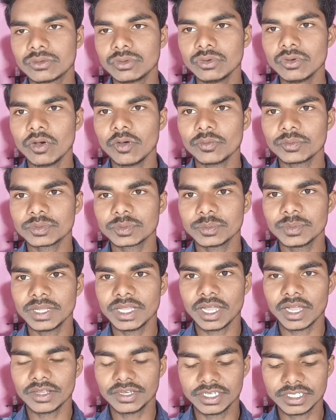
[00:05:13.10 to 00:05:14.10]
टू ओम्स
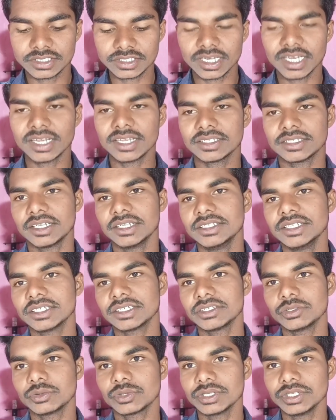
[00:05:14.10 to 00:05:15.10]
में नहीं चलाना
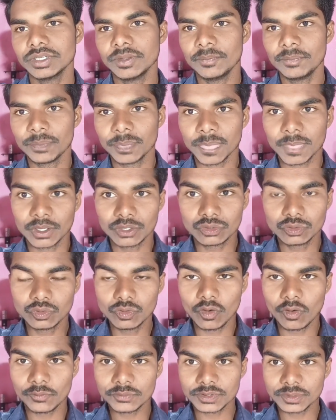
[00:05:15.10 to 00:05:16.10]
चाहिए क्योंकि
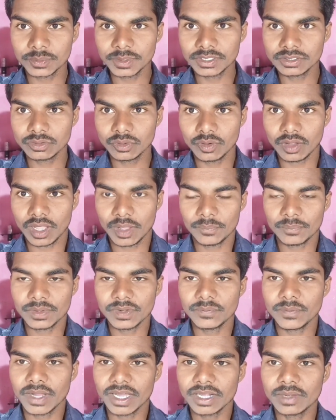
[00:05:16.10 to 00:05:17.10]
टू ओम्स में जो
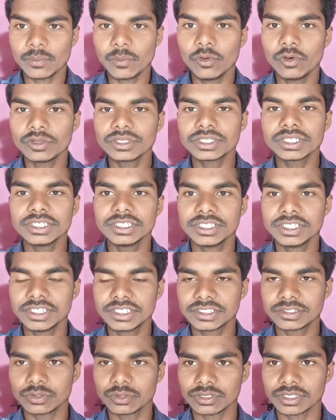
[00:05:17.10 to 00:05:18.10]
एम्पलीफायर बहुत ही
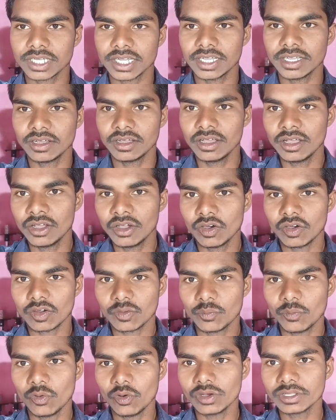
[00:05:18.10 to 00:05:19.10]
हीट्स होता है
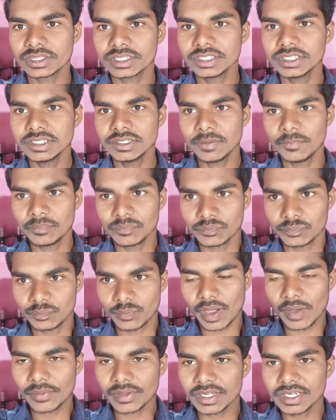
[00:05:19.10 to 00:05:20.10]
और बहुत ही
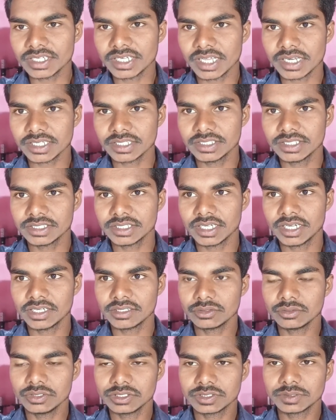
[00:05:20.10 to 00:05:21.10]
पावर निकाल के देता
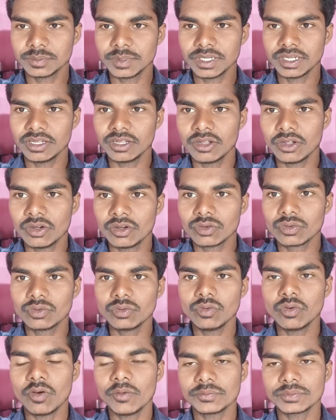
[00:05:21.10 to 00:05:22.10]
है तो इसमें
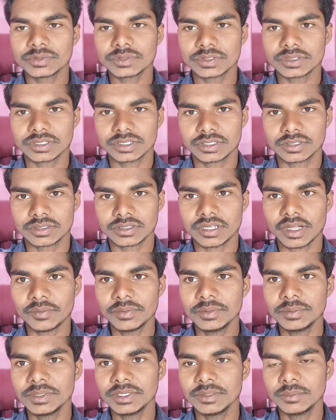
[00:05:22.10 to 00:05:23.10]
टू ओम्स
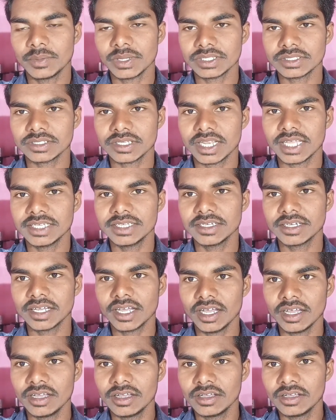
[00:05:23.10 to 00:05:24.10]
कभी भी मत
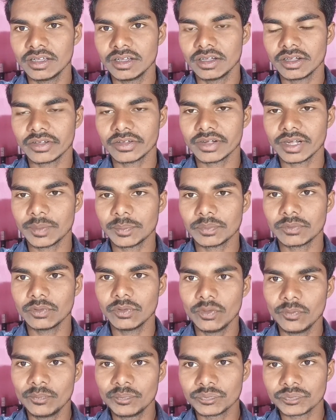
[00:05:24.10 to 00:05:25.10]
चलाइएगा अगर
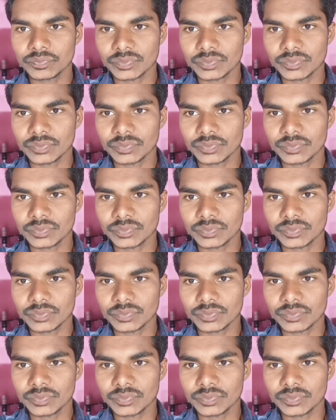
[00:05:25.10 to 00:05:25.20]
आपको